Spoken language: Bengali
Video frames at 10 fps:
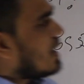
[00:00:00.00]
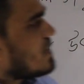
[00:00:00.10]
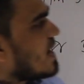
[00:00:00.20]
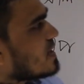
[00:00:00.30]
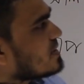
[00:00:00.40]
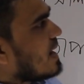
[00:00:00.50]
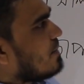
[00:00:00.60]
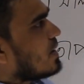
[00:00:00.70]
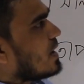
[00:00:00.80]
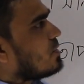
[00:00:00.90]
আমরা একটা
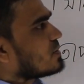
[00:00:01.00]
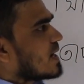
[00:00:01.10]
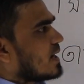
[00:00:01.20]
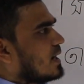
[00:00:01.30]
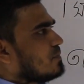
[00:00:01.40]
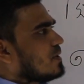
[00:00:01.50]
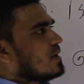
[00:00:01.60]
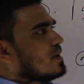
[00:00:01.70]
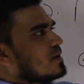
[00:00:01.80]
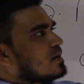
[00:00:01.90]
তাপ গ্রাহক দেখালাম
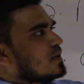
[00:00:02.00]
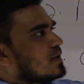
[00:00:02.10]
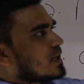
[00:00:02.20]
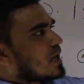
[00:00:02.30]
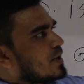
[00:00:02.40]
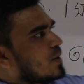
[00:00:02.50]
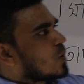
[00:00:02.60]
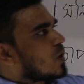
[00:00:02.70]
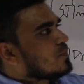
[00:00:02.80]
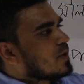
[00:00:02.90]
এটাও
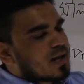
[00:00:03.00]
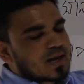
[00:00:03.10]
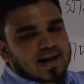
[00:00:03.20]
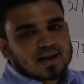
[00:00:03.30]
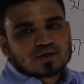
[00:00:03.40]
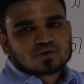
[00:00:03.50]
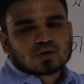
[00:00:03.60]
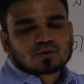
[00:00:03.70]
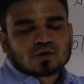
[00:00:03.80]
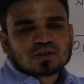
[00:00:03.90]
এরকম এখানে
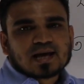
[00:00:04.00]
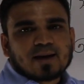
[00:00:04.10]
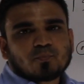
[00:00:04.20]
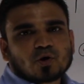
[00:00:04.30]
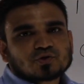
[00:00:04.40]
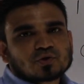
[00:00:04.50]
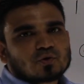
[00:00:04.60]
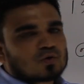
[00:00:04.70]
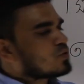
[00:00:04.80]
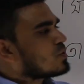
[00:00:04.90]
যতই তাপ বর্জন
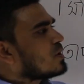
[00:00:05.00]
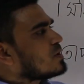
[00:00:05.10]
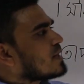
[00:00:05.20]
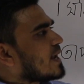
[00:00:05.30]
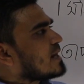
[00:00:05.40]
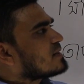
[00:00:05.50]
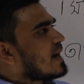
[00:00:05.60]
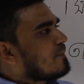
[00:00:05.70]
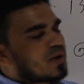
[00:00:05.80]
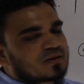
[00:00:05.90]
করুক এর
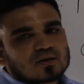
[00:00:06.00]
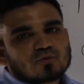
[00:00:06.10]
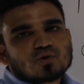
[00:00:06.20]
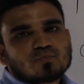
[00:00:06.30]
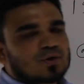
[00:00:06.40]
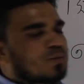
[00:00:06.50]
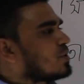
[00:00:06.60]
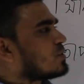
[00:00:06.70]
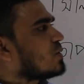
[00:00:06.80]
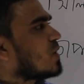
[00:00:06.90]
তাপমাত্রার কোনো
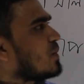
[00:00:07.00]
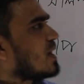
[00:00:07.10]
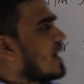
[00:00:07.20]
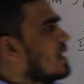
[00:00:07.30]
পরিবর্তন হবে না